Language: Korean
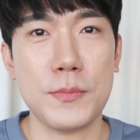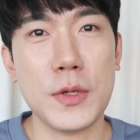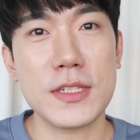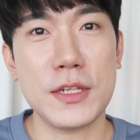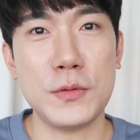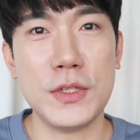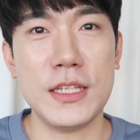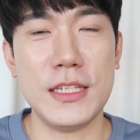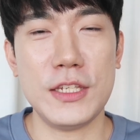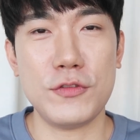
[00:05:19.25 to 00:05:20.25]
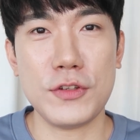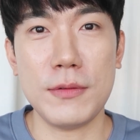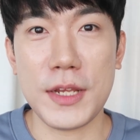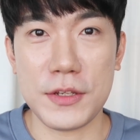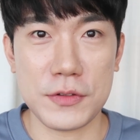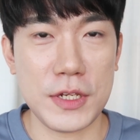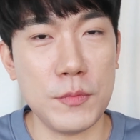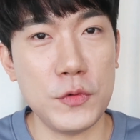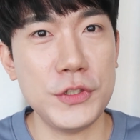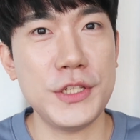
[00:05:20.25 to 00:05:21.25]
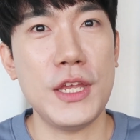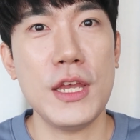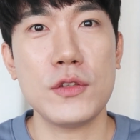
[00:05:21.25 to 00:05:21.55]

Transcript: 첫 번째로는 이 수염 레이저 제모는